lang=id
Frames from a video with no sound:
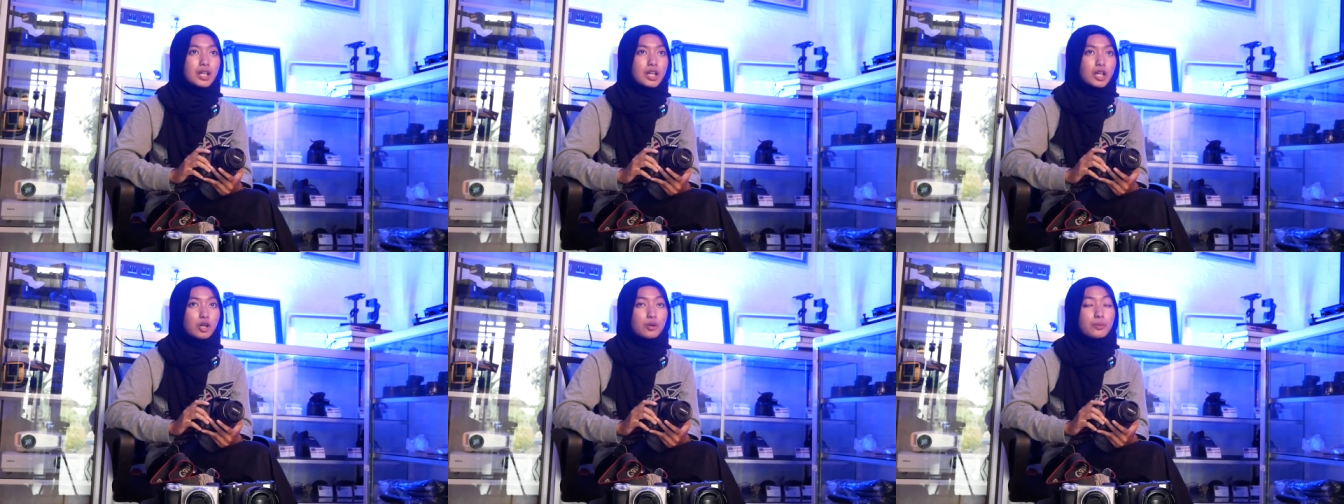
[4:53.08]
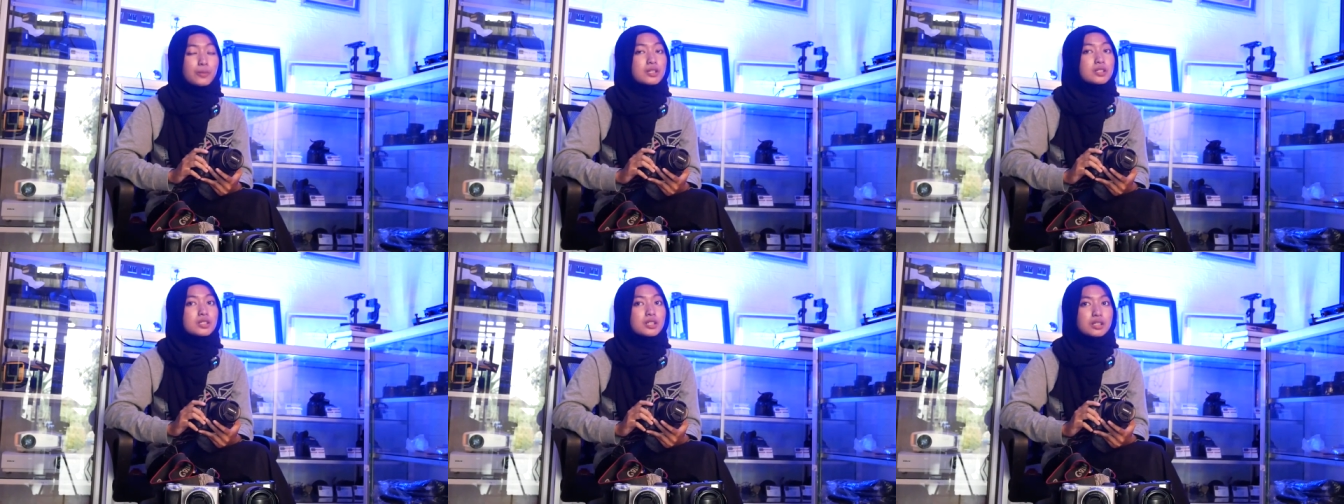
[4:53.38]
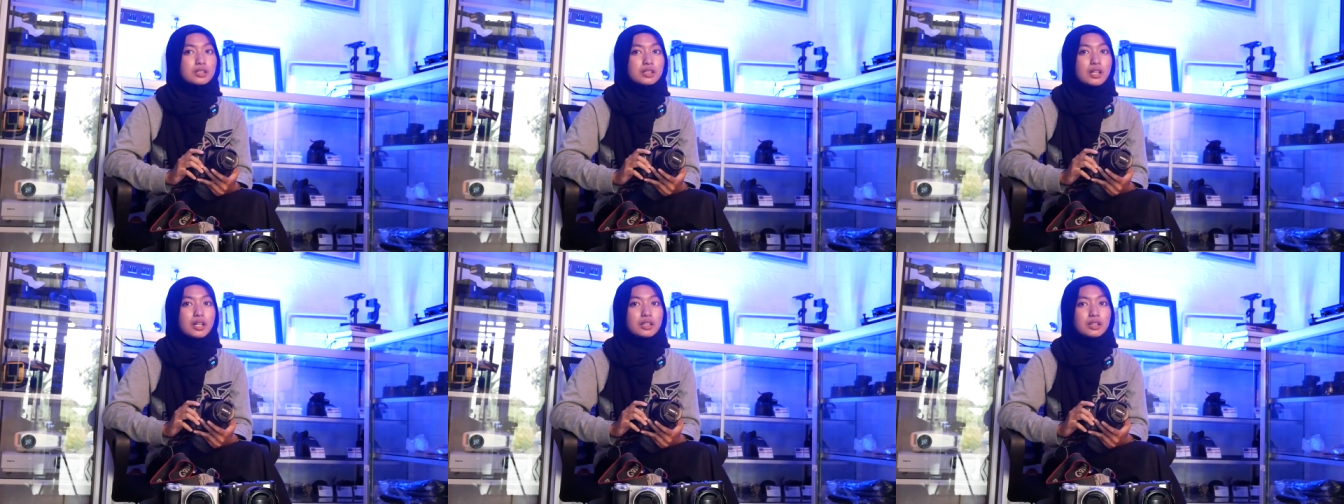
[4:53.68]

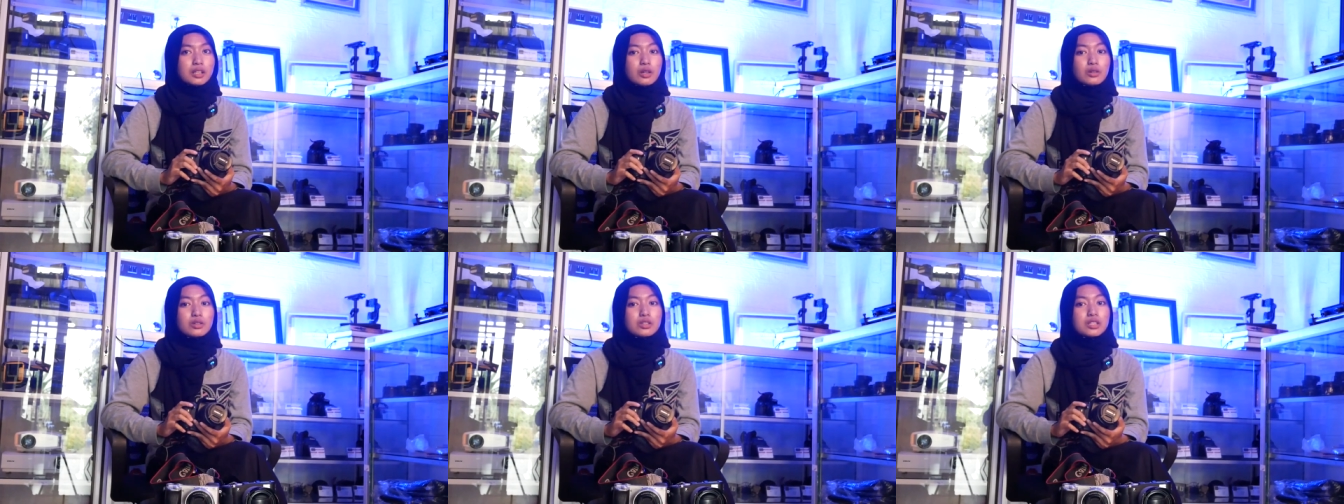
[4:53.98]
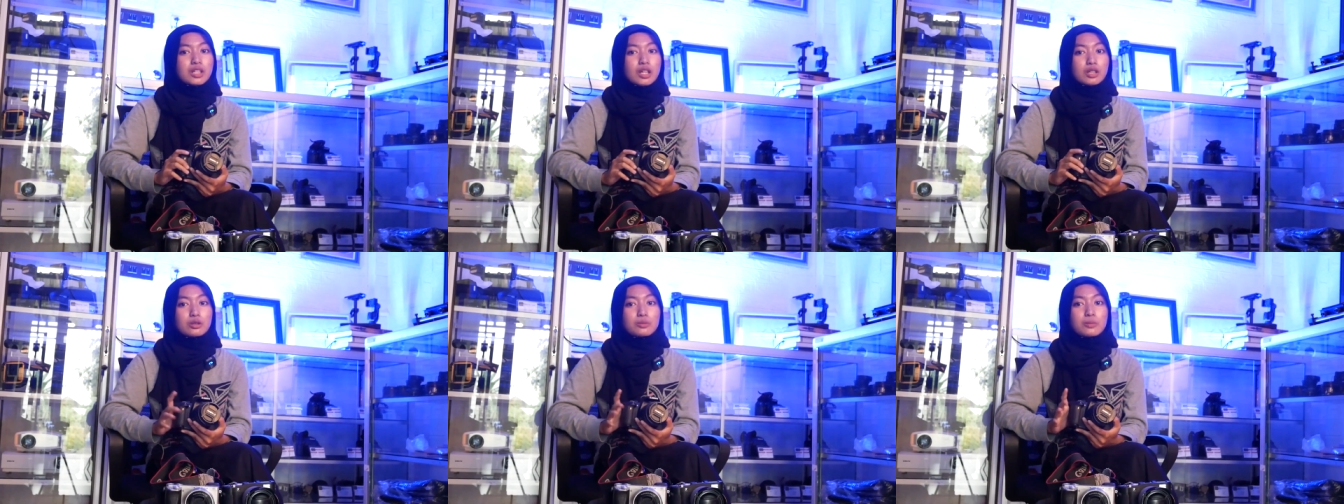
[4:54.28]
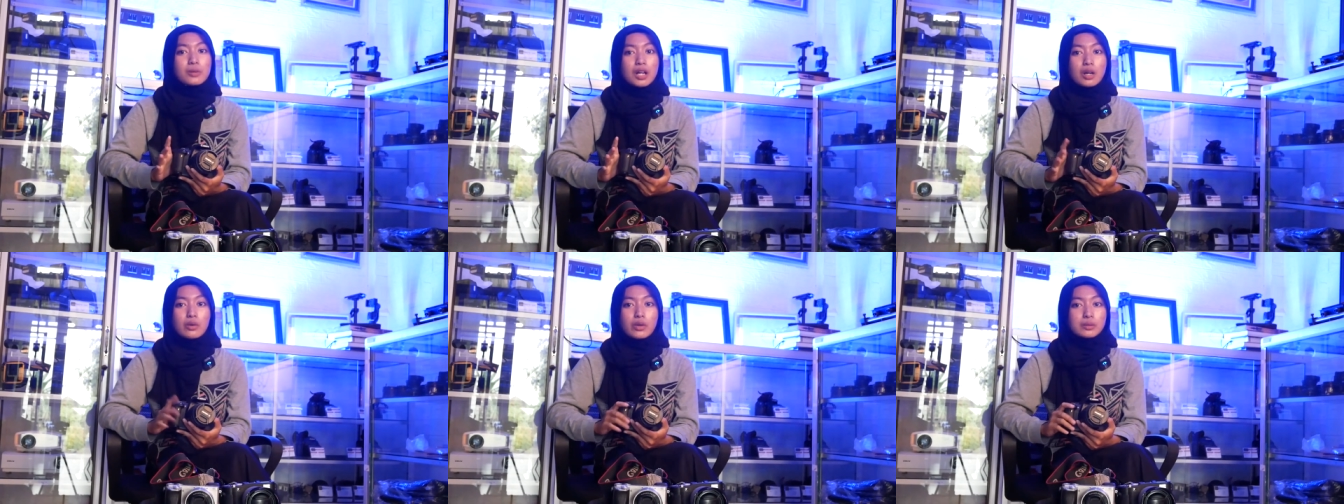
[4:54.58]
recommended atau dia itu
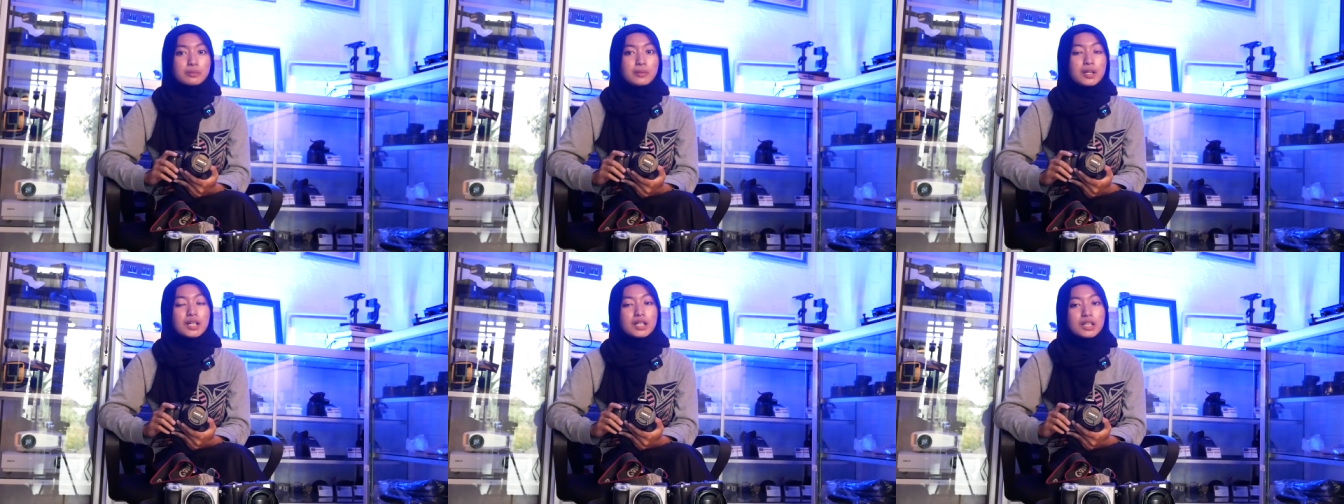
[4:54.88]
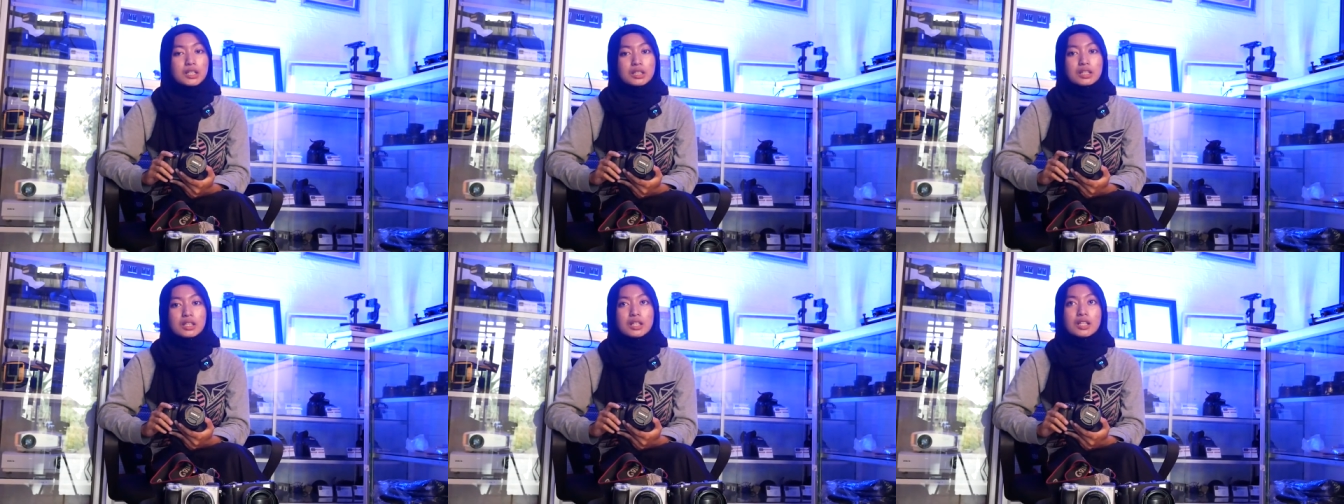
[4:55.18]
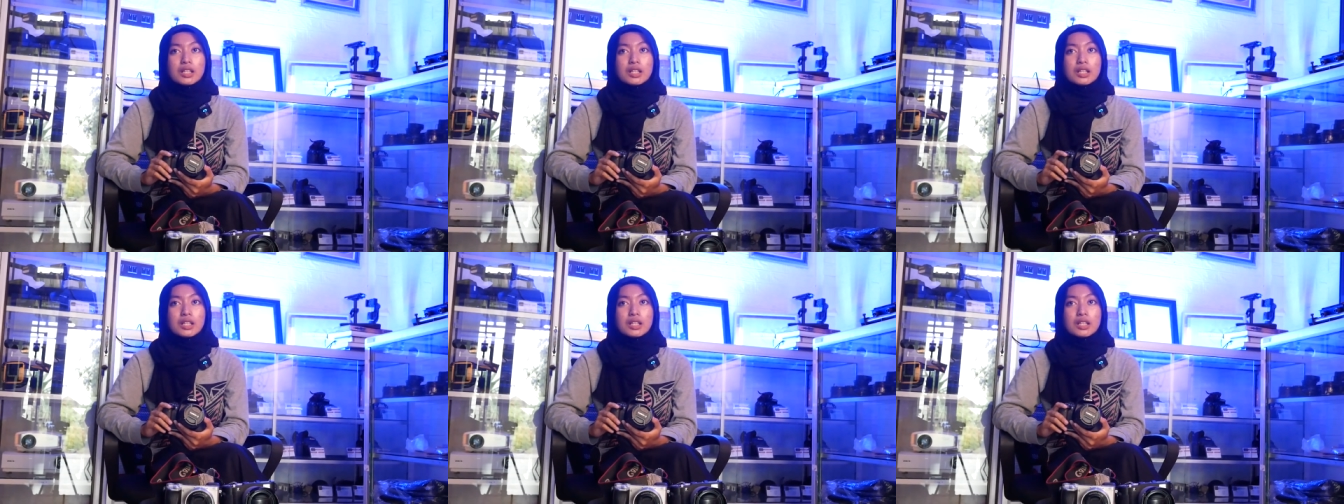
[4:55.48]
merawat banget,